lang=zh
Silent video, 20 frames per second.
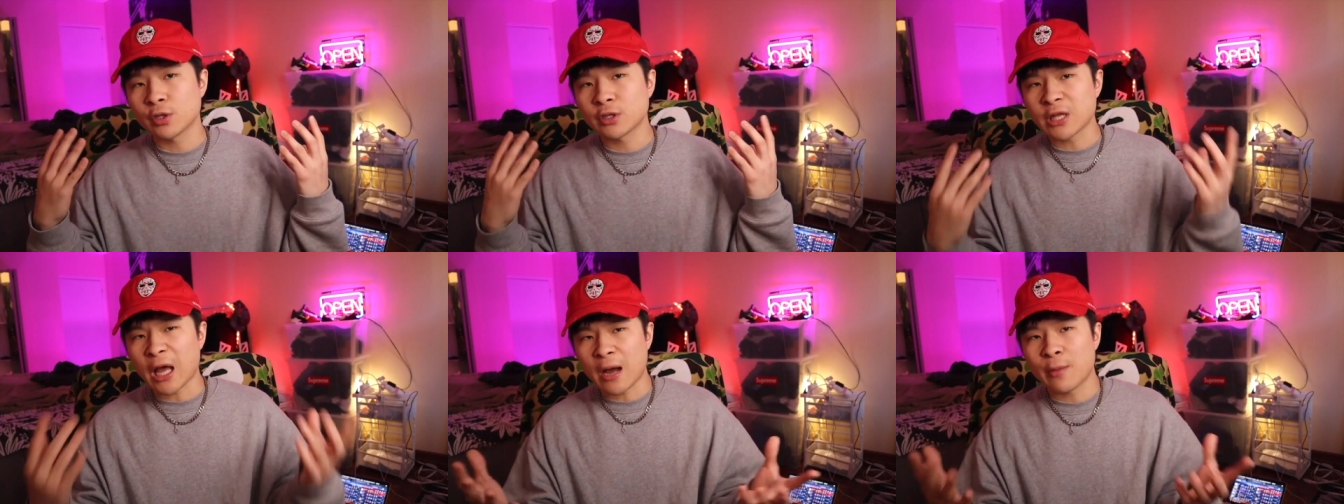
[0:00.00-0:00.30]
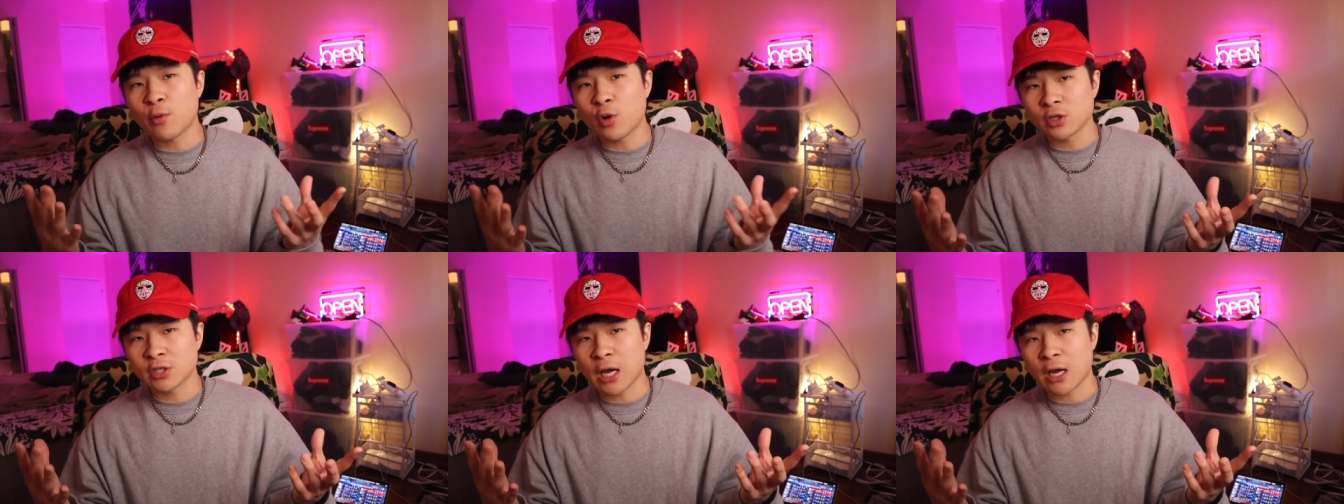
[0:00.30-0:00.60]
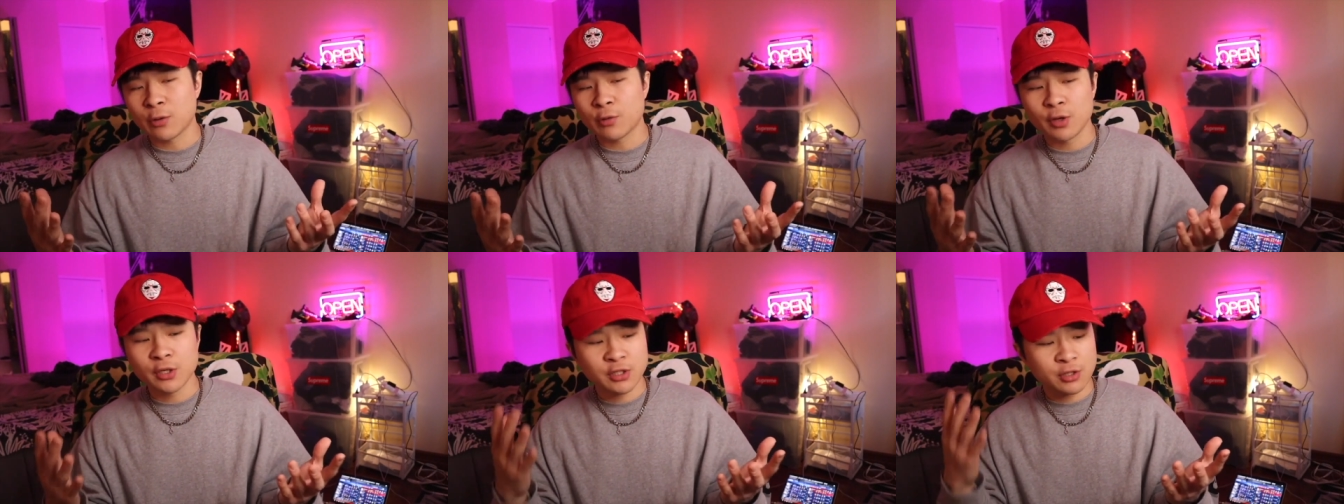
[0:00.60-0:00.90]
会打破
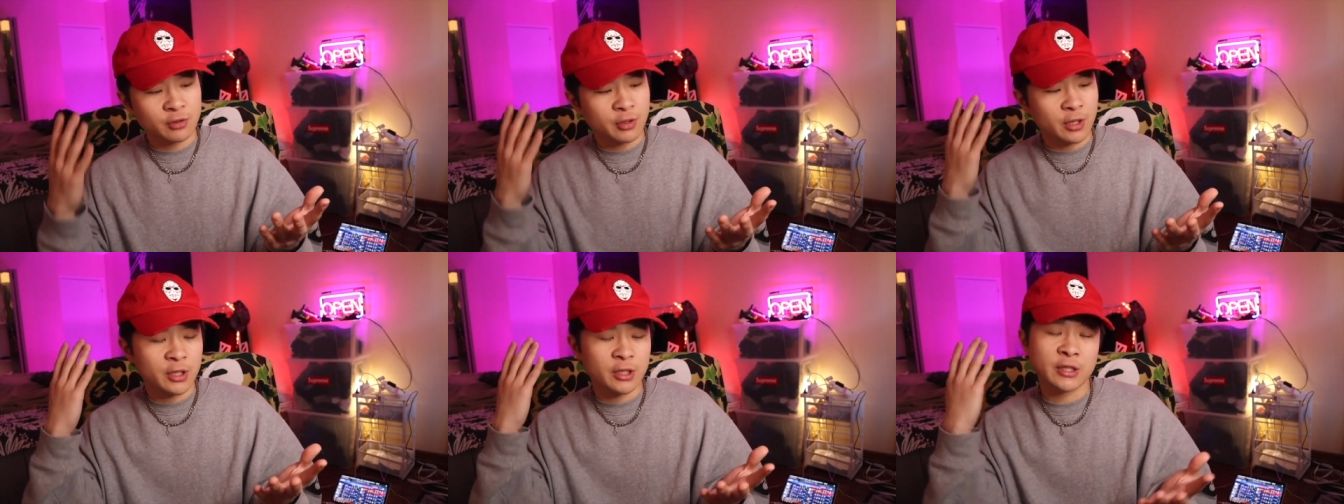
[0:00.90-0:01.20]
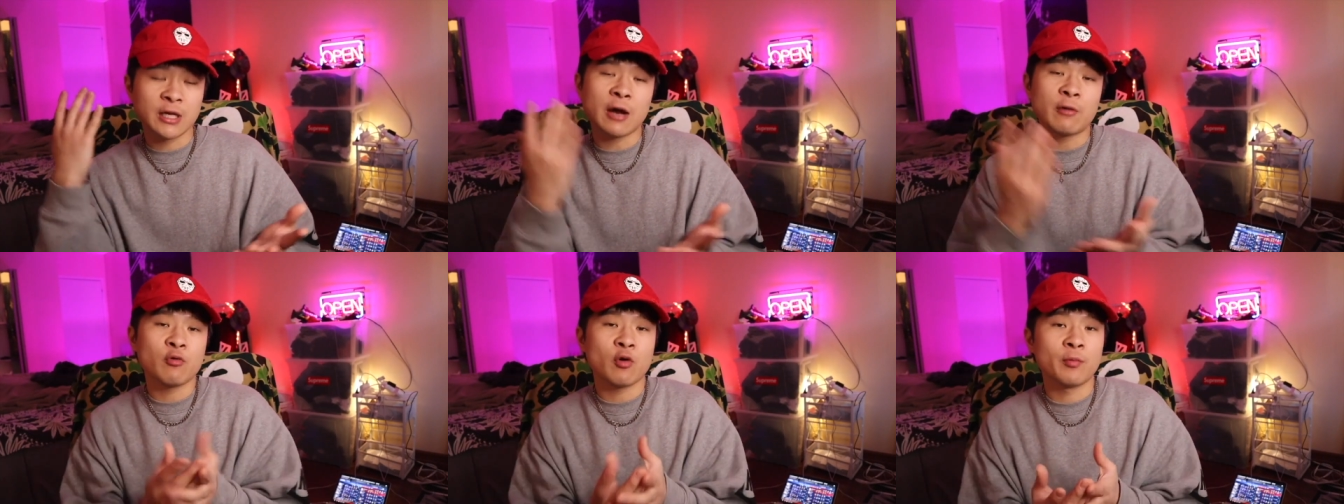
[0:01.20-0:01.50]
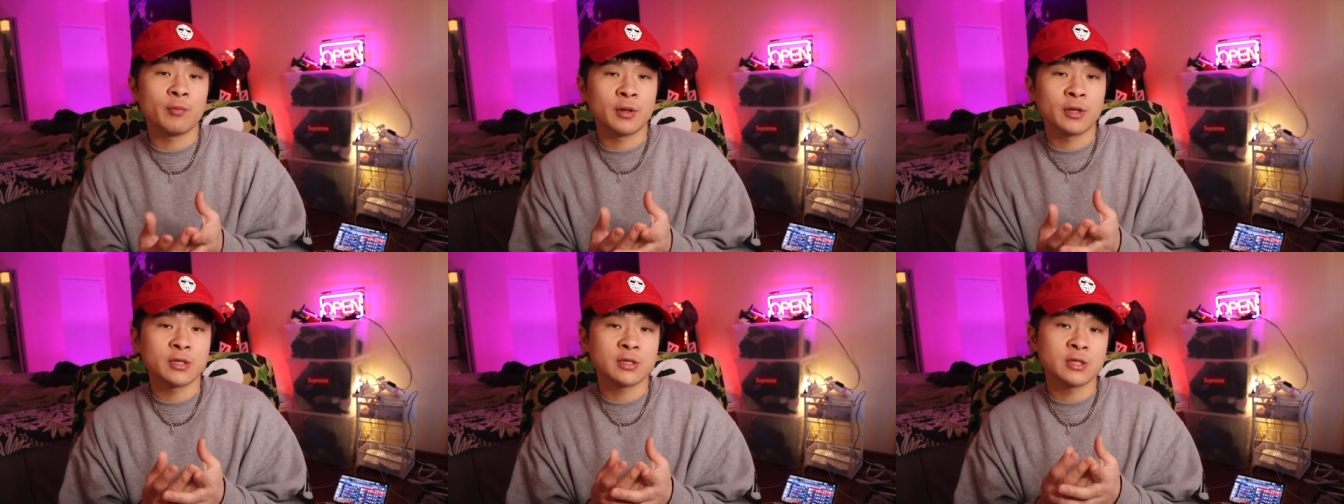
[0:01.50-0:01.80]
常规就可以让我
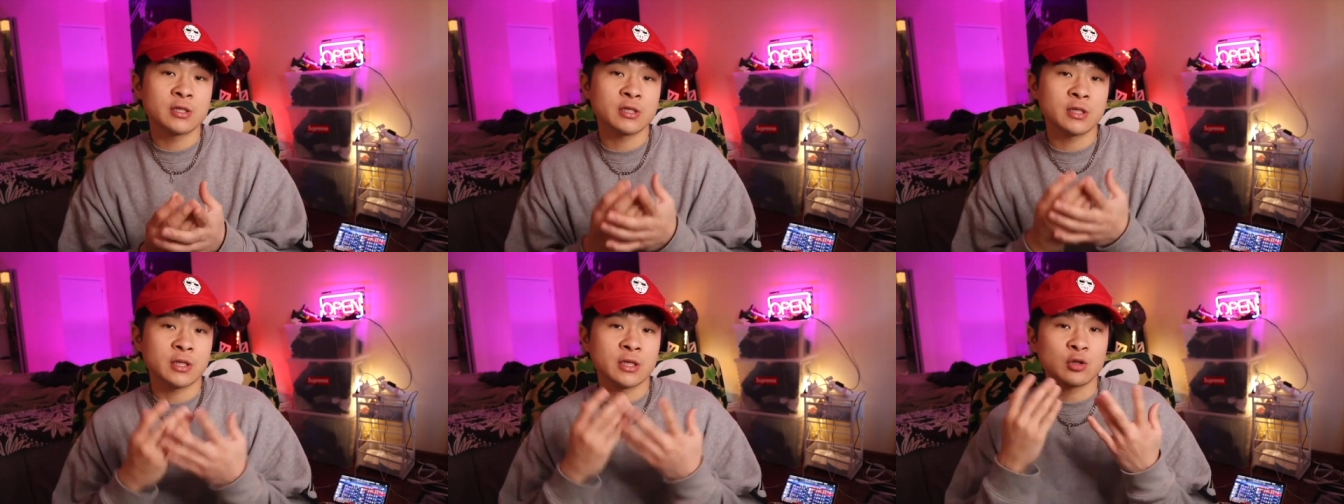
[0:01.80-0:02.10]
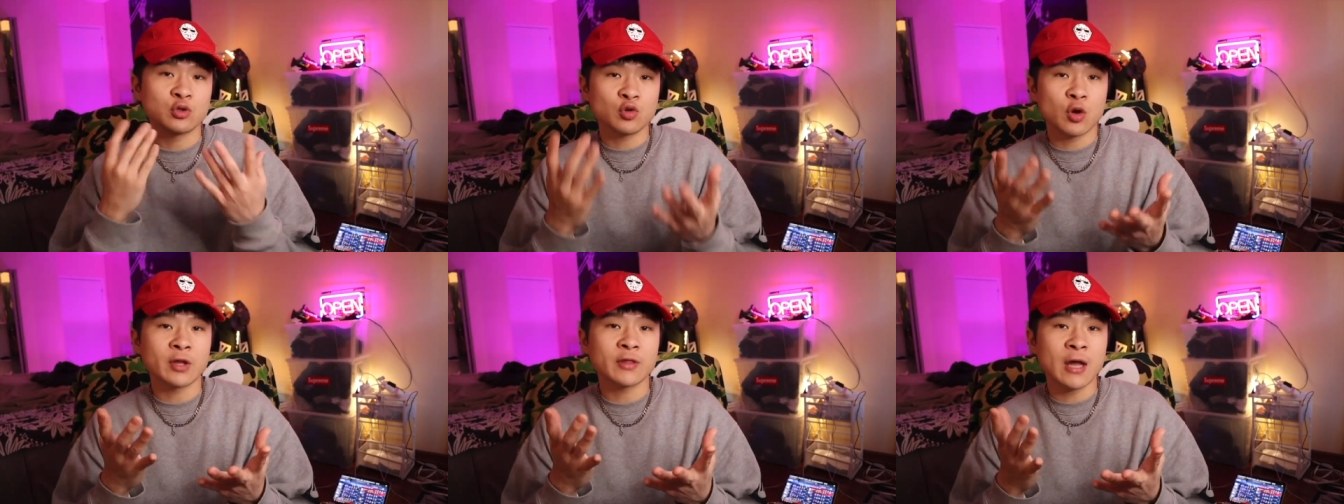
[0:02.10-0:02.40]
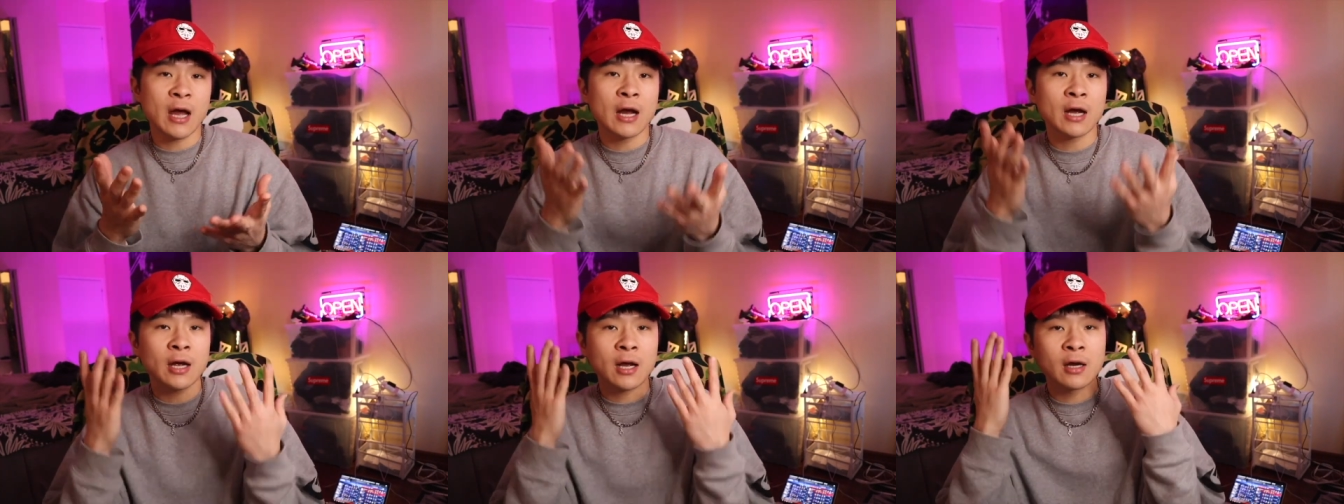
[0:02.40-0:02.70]
们自己的穿搭